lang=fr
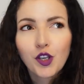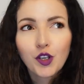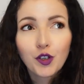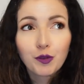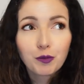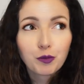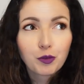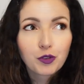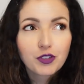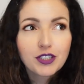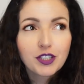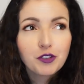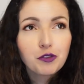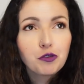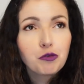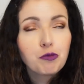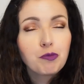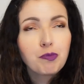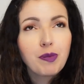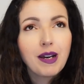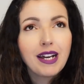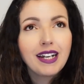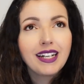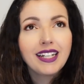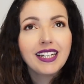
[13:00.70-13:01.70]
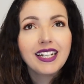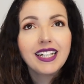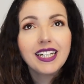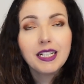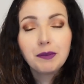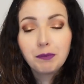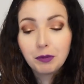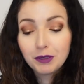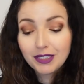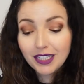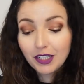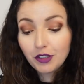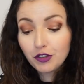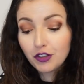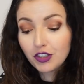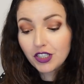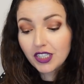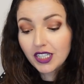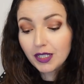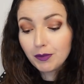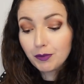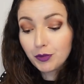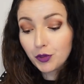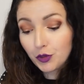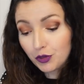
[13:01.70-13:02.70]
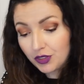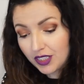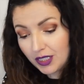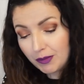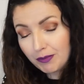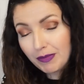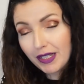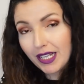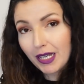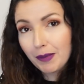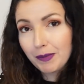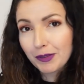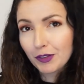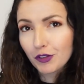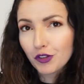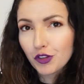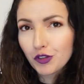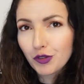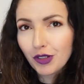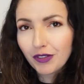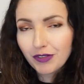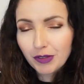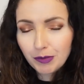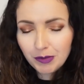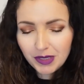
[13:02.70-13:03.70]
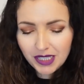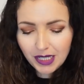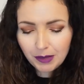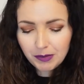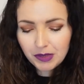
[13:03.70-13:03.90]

Donc c'est une palette, peut-être de chez Beauty Bay, parce que je lui avais mis un